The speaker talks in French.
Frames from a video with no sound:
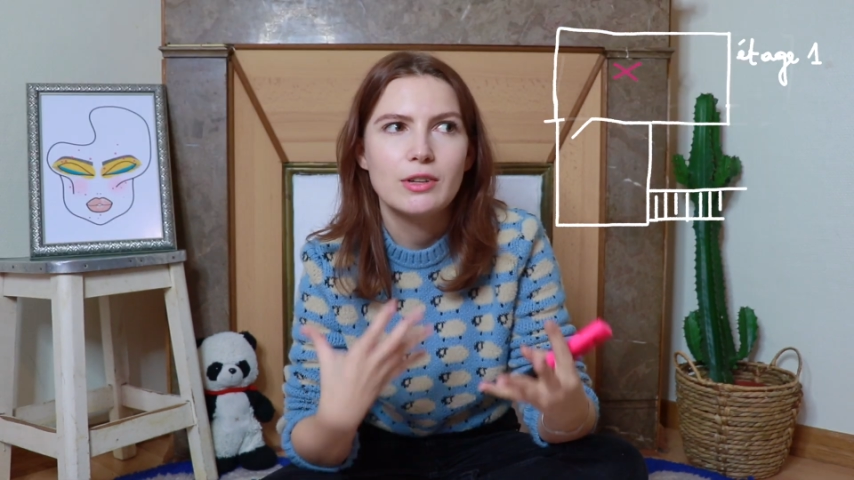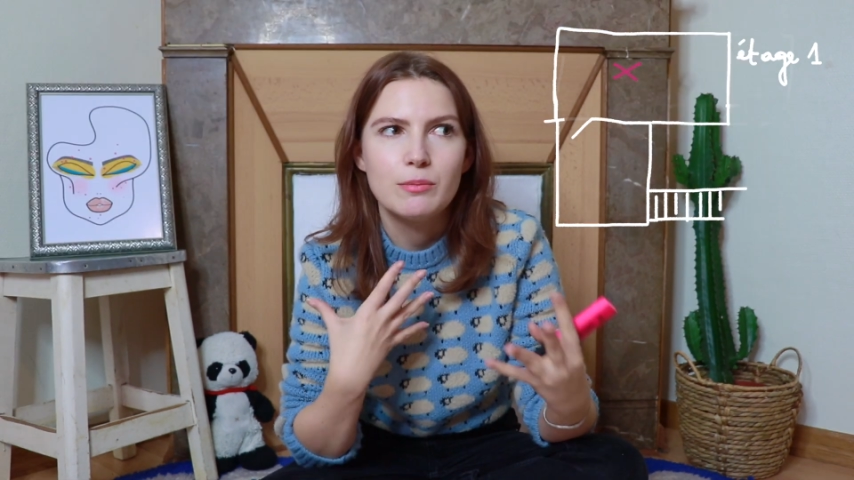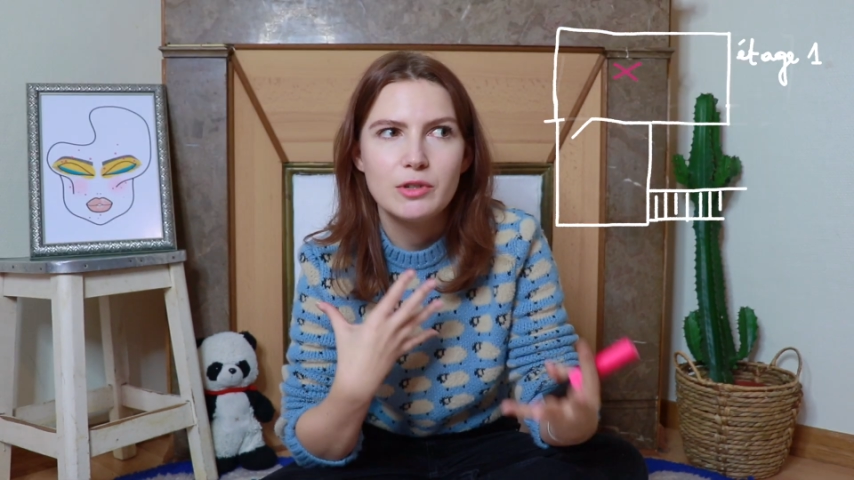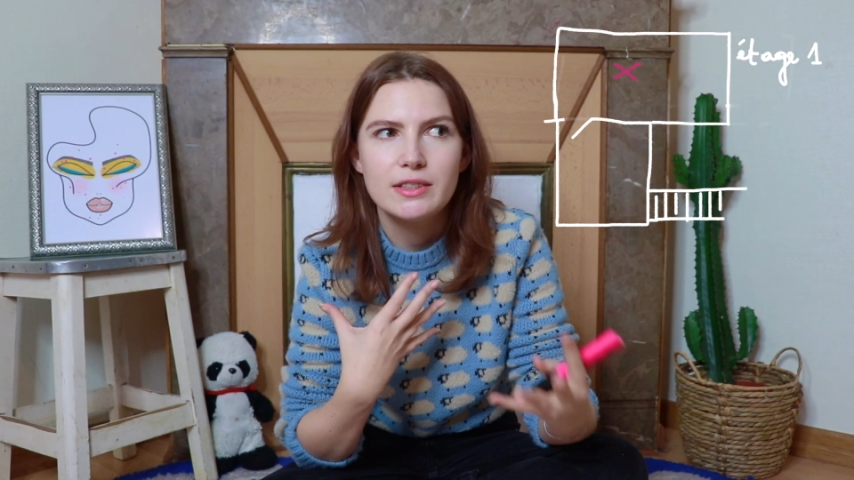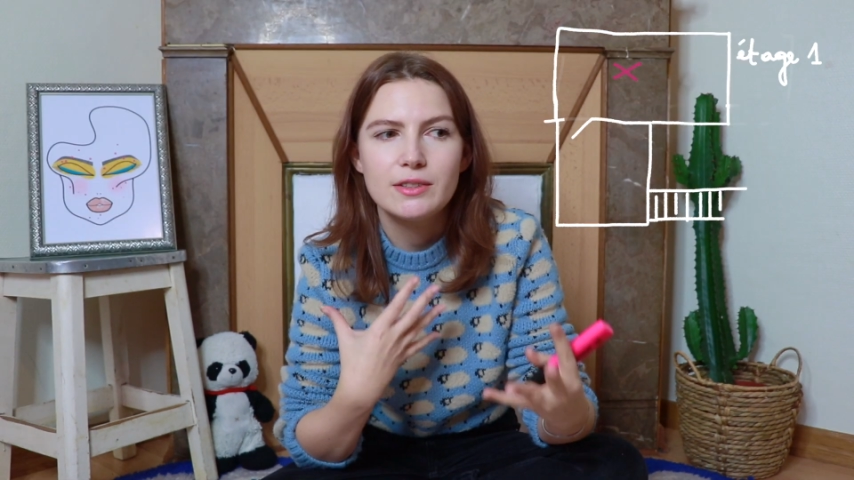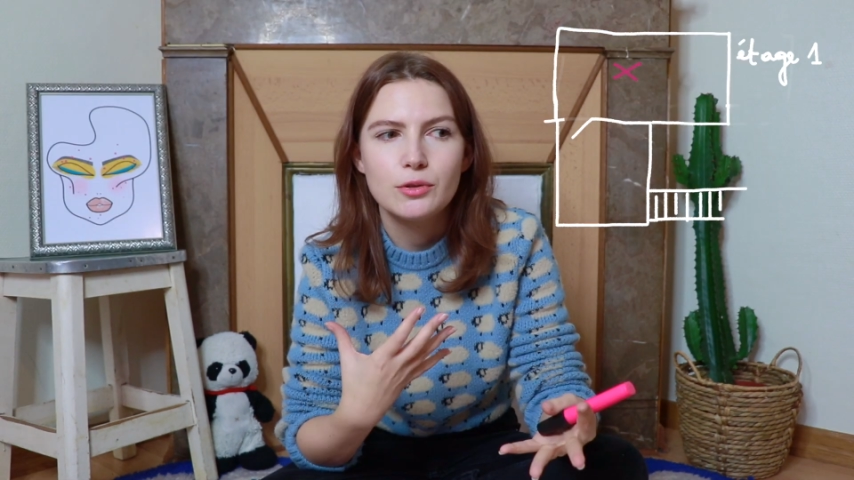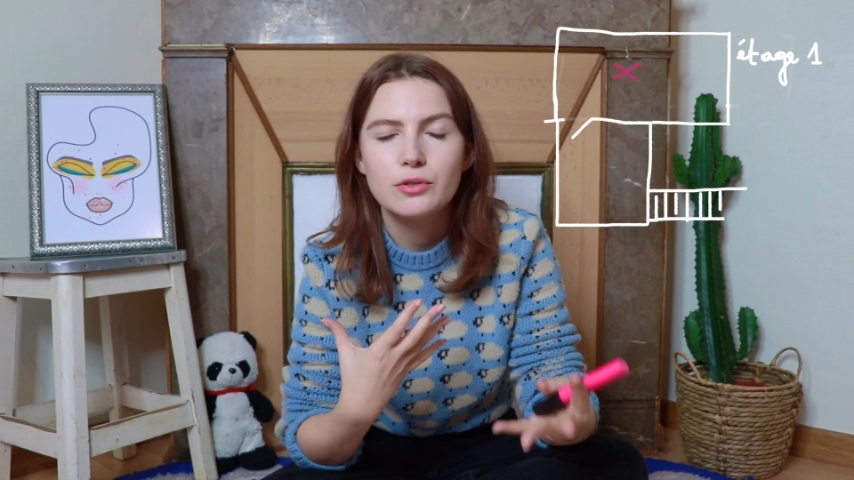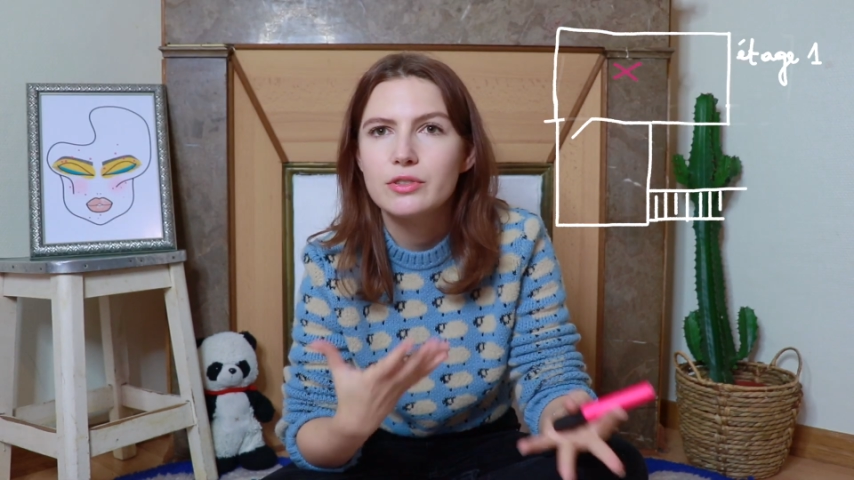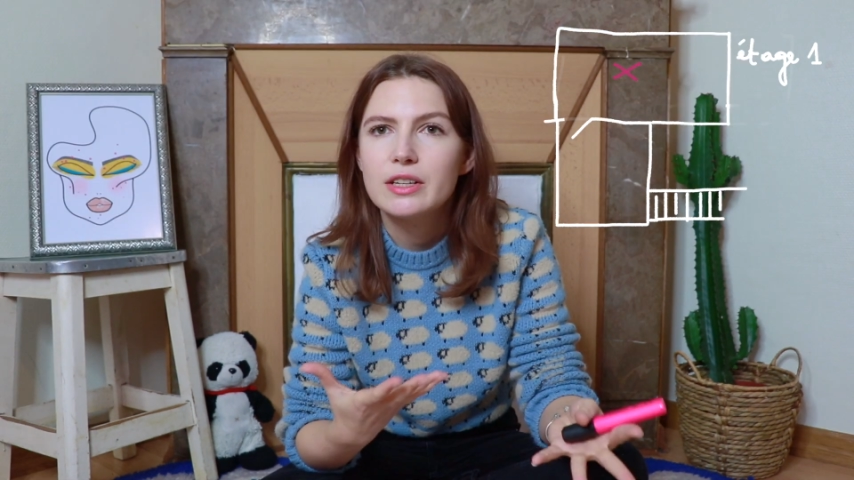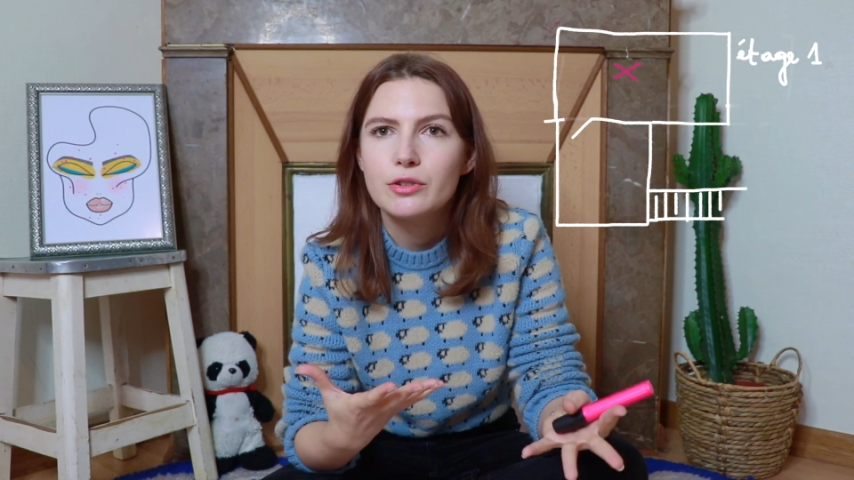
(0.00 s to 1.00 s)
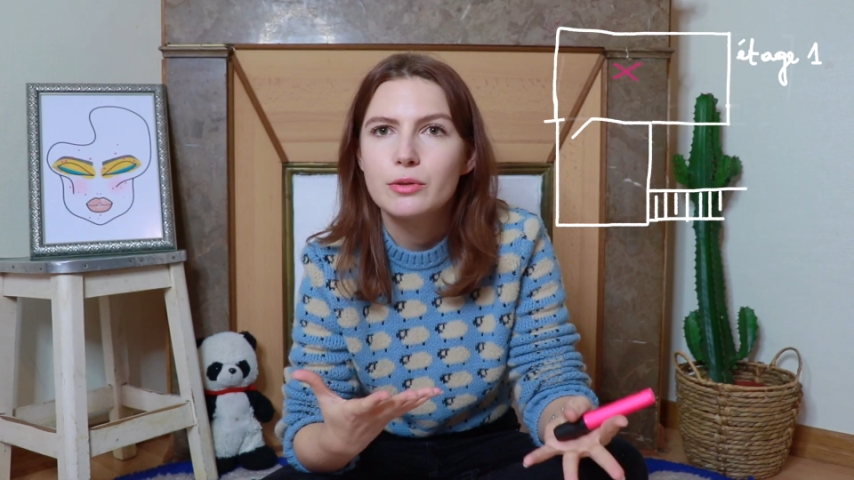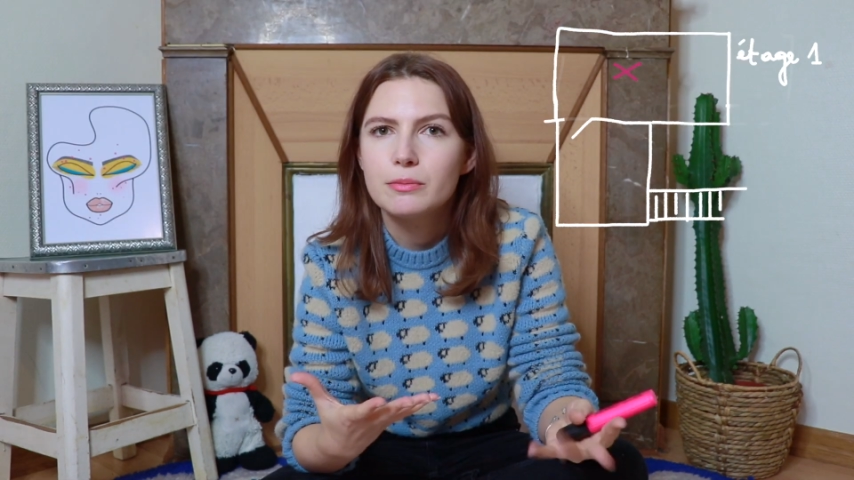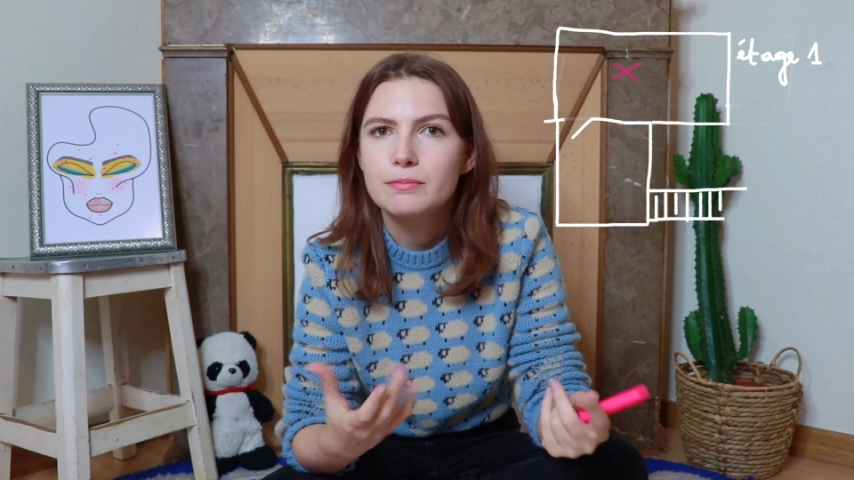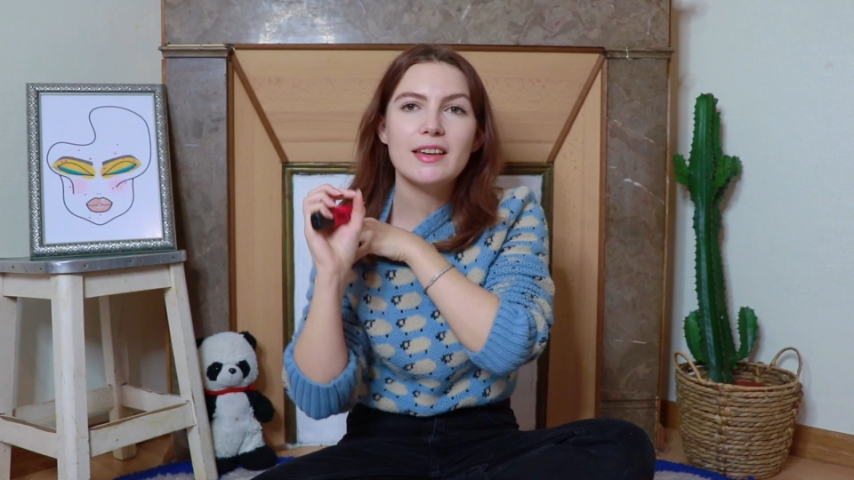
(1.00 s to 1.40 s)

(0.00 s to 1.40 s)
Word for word: la moisissure dans sa chambre.